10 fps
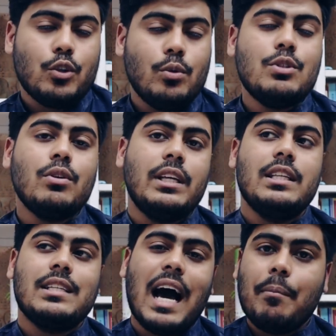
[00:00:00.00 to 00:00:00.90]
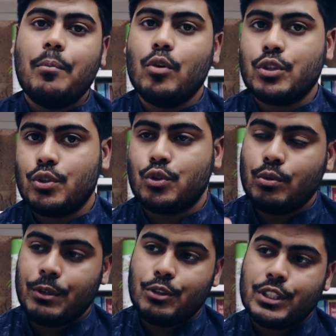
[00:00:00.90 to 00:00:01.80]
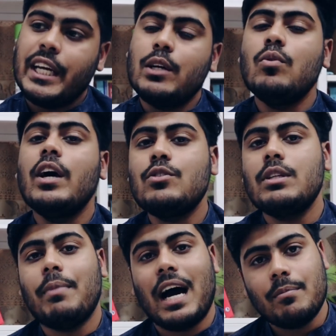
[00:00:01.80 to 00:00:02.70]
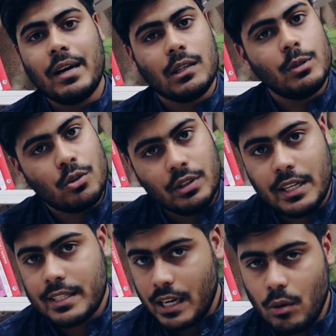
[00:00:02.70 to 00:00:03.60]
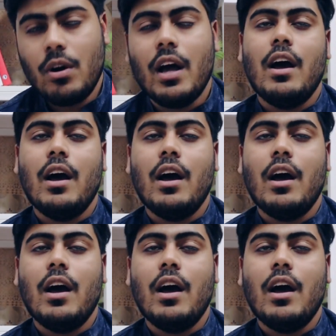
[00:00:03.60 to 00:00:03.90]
তুমি যদি যা পড়ছো শুধুমাত্র সেগুলাই যদি বারবার রিভিশন দিয়ে যাও